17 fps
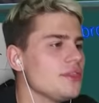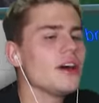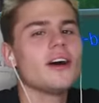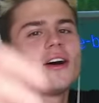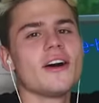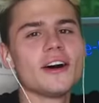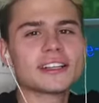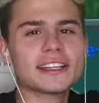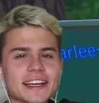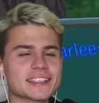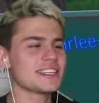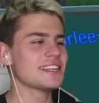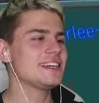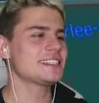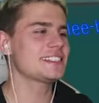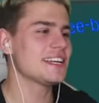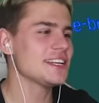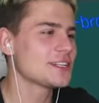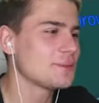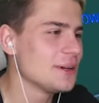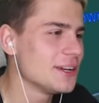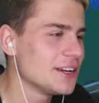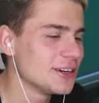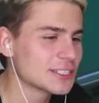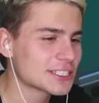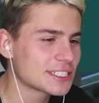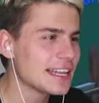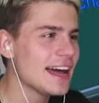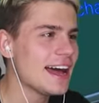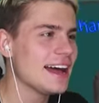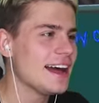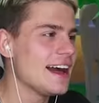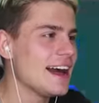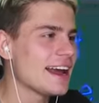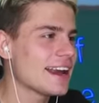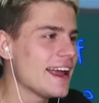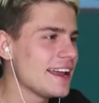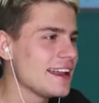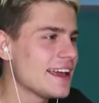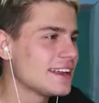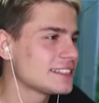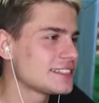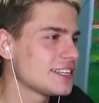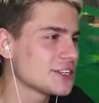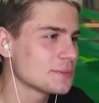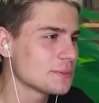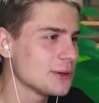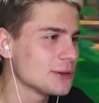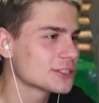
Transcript: No, także jesteśmy już na arenie, jesteśmy